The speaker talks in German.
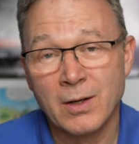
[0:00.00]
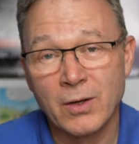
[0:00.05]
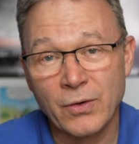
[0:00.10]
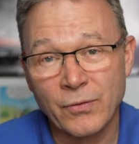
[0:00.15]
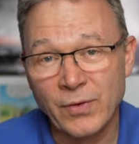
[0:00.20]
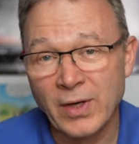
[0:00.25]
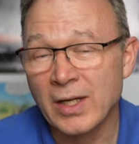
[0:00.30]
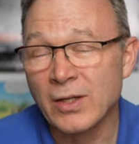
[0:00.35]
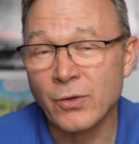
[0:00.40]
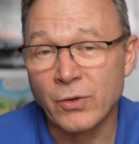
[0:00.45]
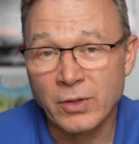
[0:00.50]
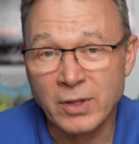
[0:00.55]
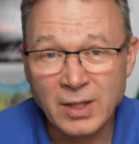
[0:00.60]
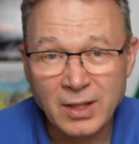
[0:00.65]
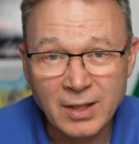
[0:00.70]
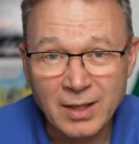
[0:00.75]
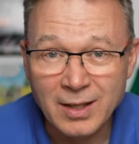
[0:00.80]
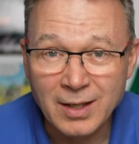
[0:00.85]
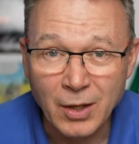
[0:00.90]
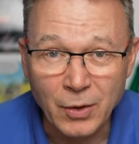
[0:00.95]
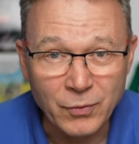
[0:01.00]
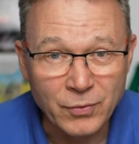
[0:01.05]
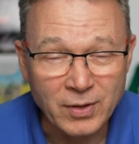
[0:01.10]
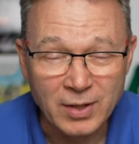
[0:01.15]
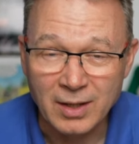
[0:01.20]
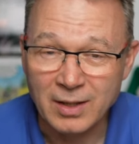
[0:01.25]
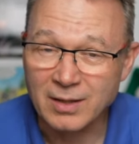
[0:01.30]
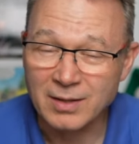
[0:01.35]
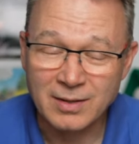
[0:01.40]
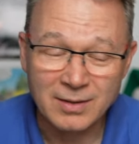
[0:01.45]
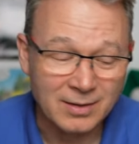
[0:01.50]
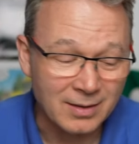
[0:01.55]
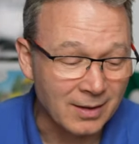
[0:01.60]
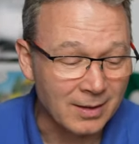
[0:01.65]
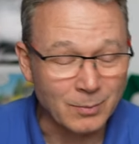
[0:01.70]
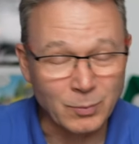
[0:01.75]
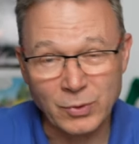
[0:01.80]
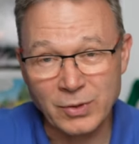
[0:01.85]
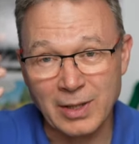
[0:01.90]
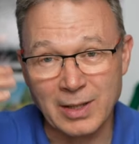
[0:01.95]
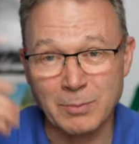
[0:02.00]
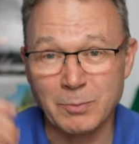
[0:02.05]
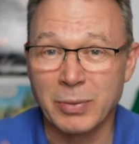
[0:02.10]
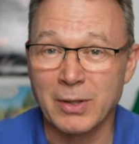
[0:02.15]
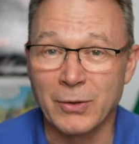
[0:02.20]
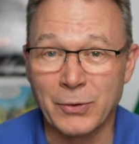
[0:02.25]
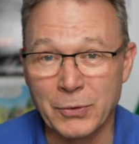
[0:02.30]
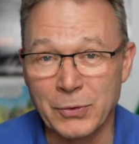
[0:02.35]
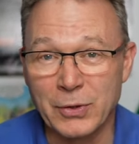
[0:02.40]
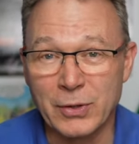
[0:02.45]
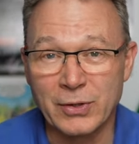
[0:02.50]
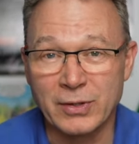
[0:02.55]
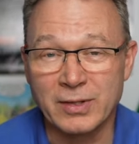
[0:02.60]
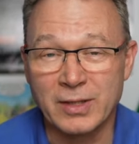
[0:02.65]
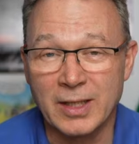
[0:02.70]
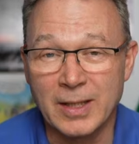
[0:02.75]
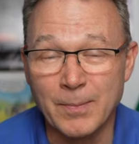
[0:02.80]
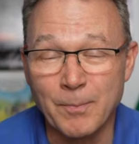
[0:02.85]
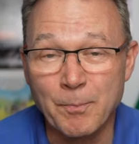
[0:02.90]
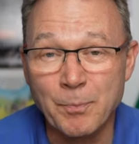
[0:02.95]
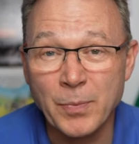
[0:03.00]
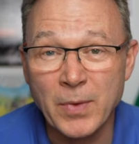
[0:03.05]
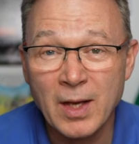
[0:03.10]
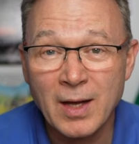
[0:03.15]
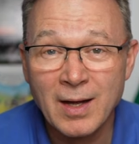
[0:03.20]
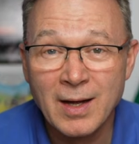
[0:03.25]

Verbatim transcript: Und wer ihn noch nicht gekauft hat, der muss halt ein paar Euro ausgeben.